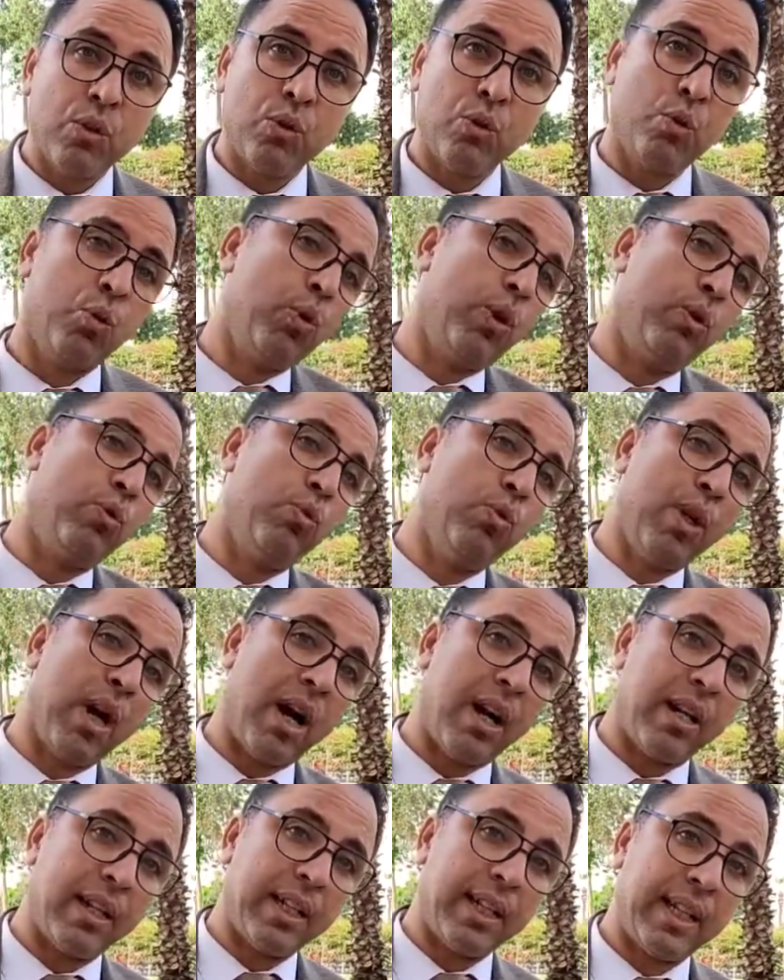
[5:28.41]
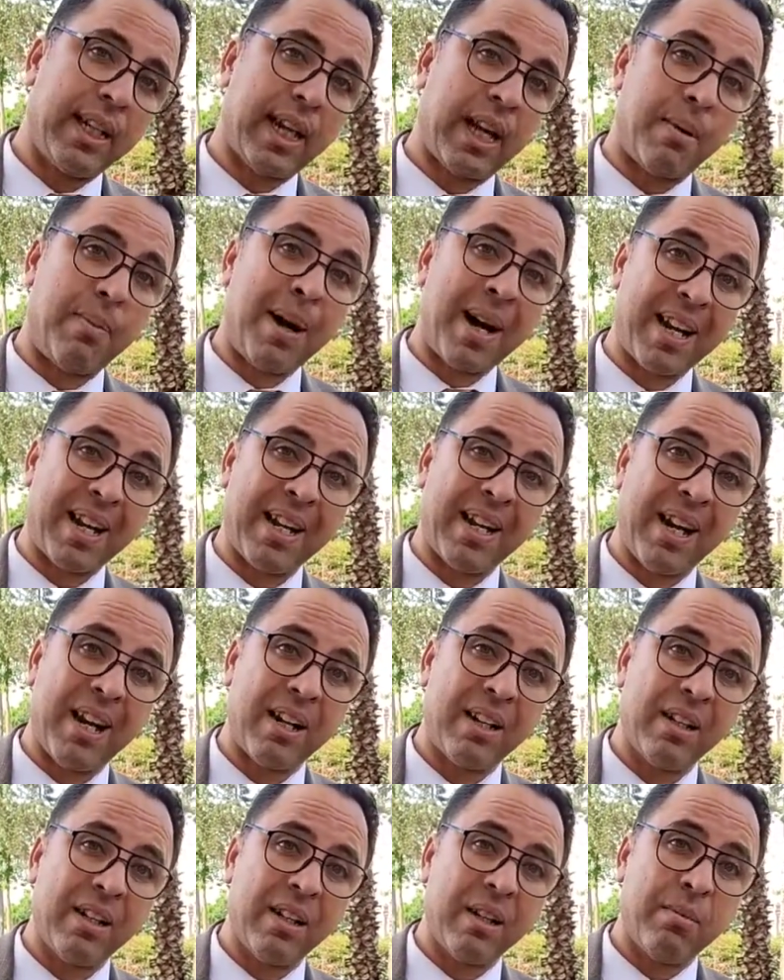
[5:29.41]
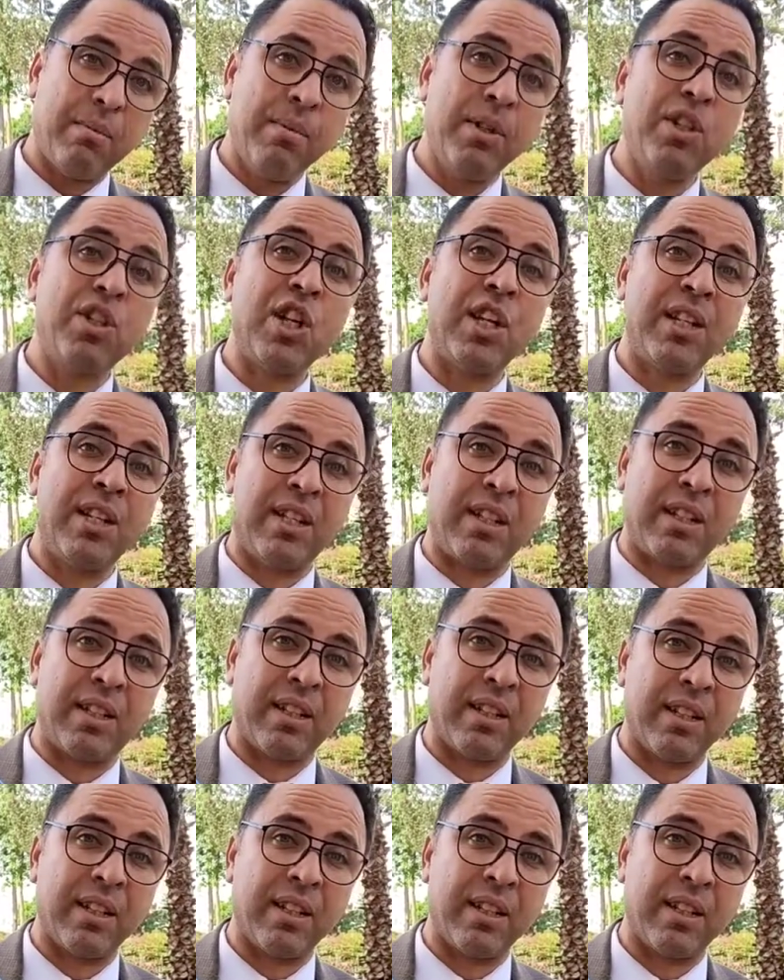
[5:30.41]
يريدون إقبارنا من جديد